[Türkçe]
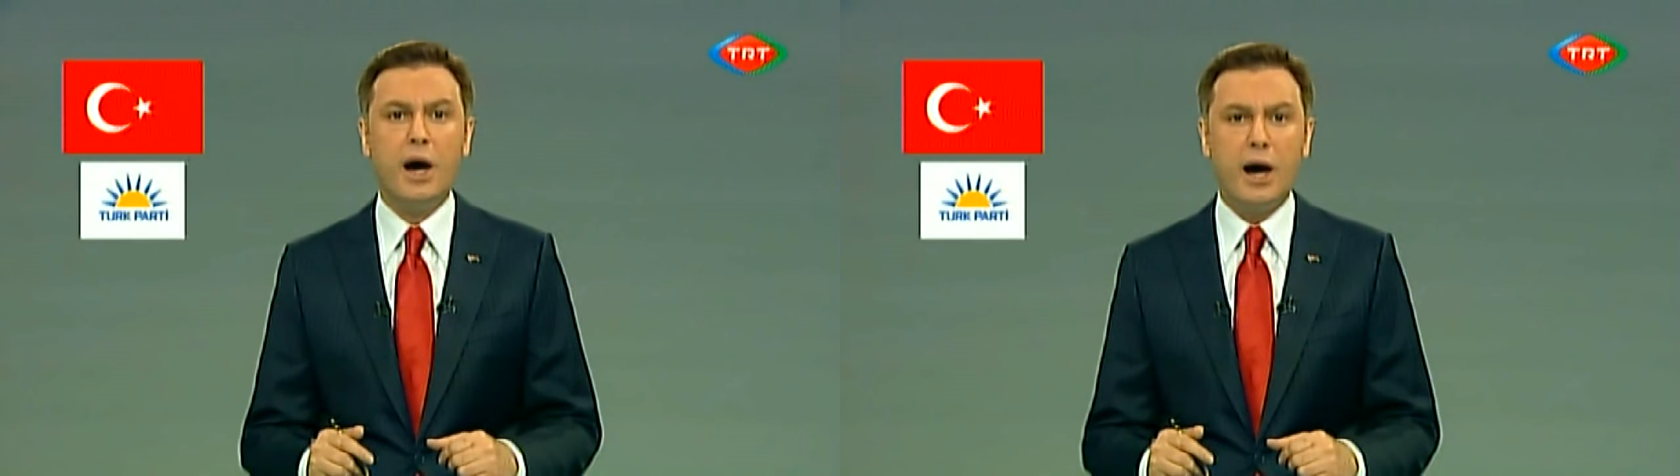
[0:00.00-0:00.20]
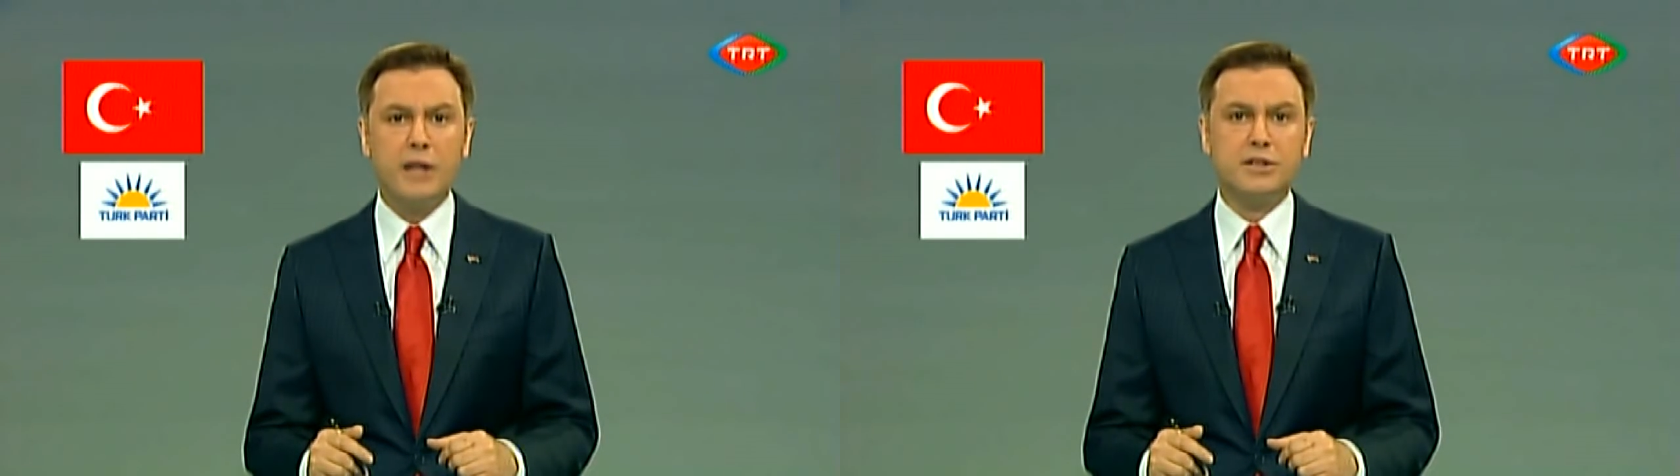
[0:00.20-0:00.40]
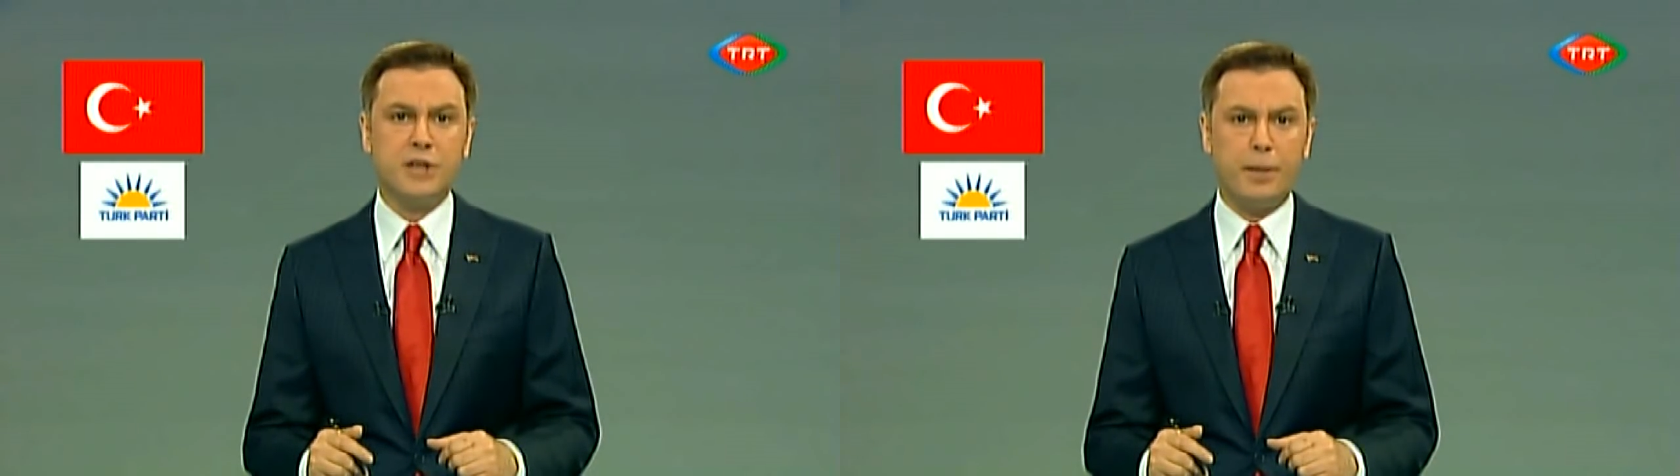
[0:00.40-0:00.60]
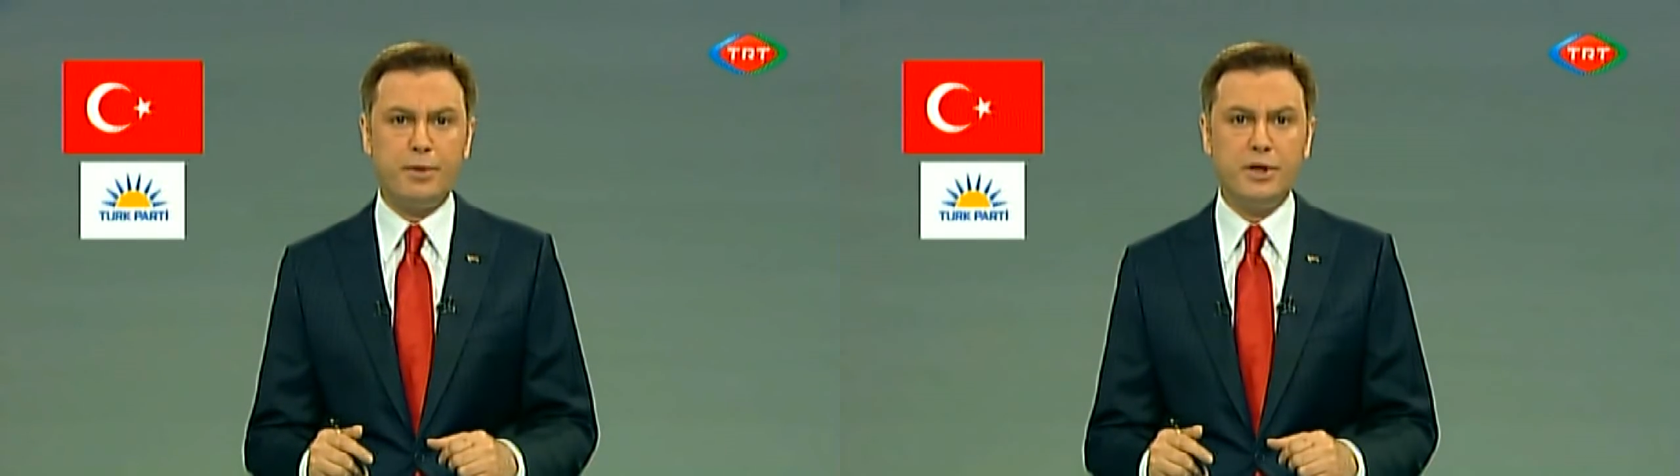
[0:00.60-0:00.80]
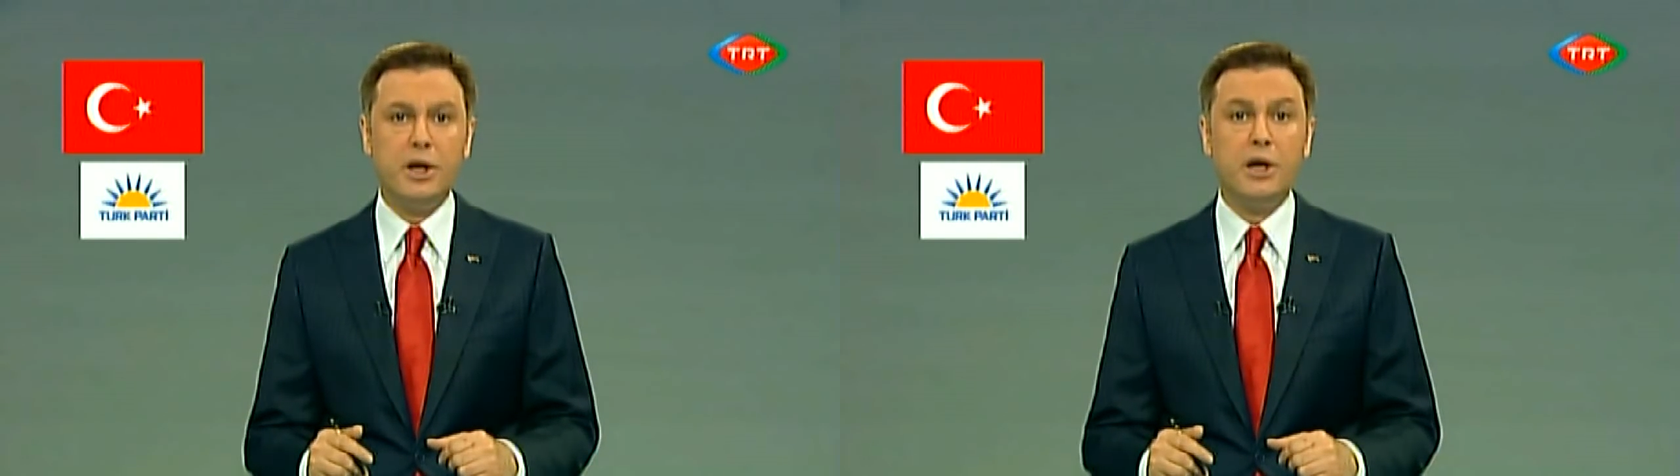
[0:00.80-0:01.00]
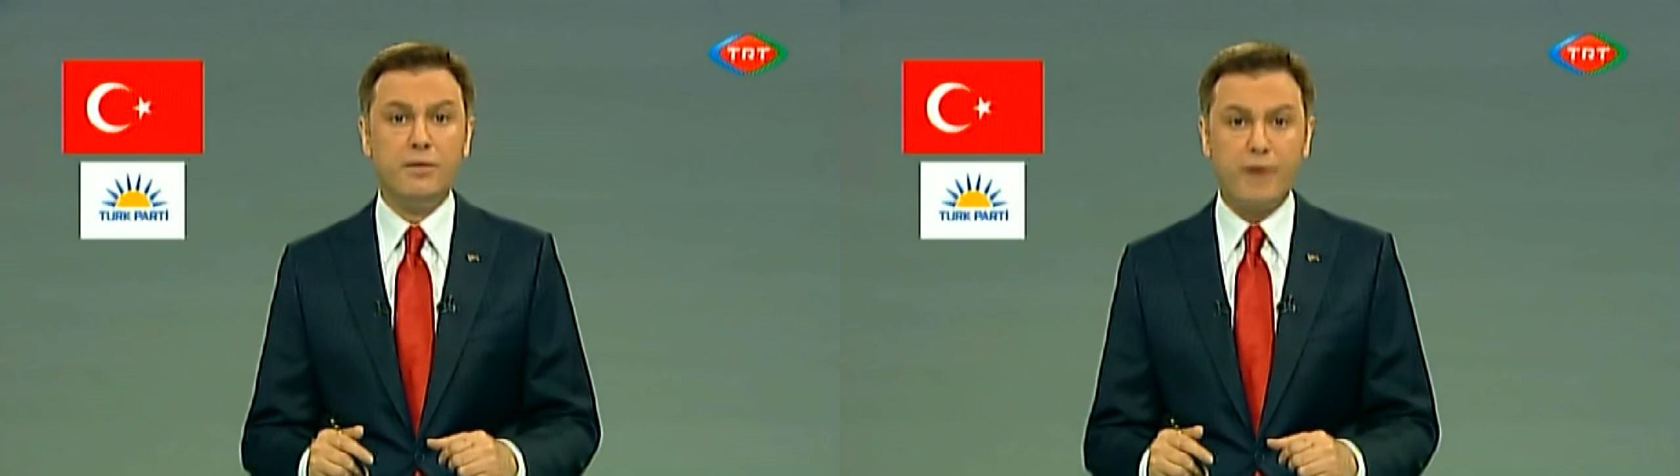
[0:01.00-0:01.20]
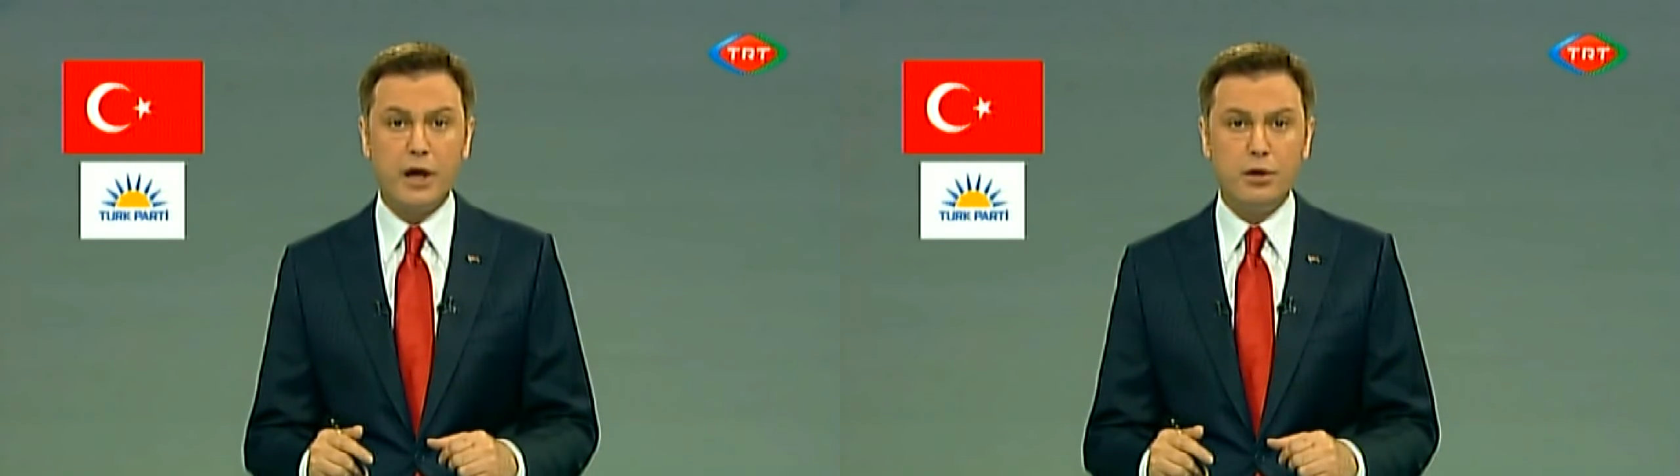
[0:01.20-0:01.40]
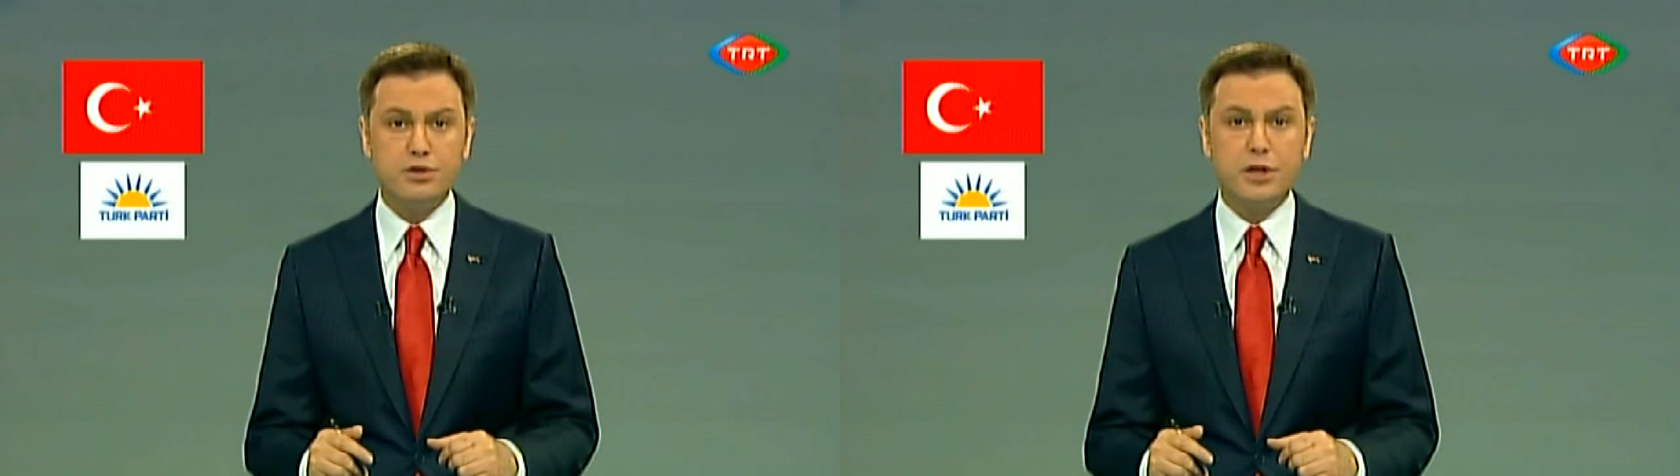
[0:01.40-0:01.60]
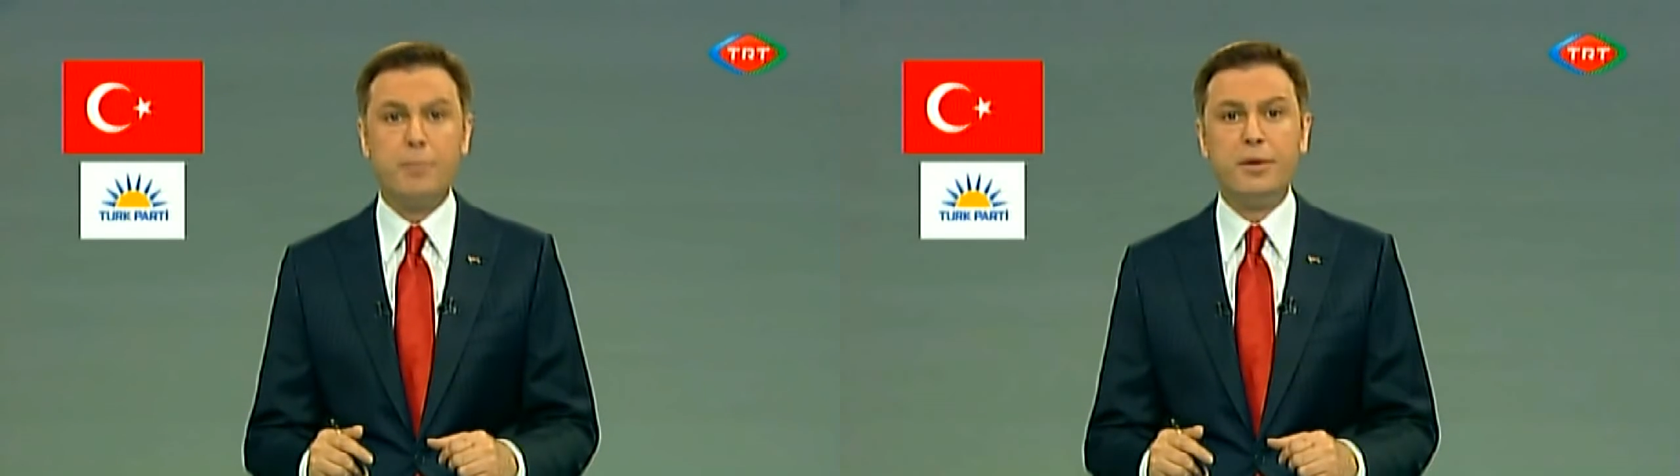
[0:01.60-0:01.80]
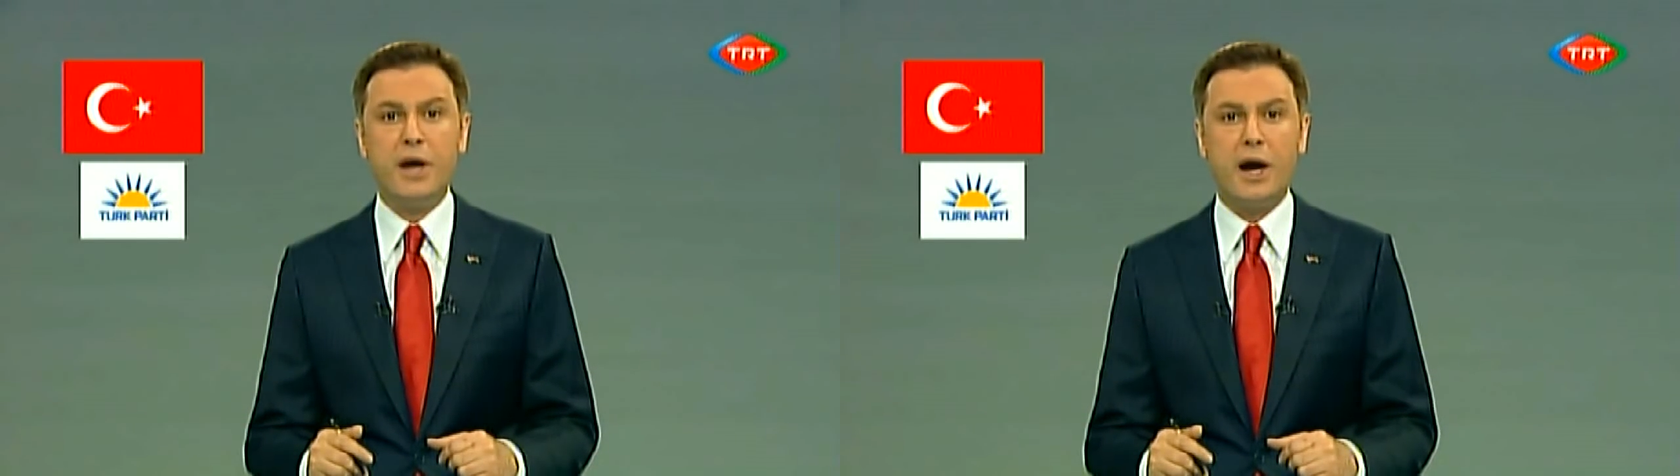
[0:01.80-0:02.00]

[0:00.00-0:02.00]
alt yapı ve üst yapı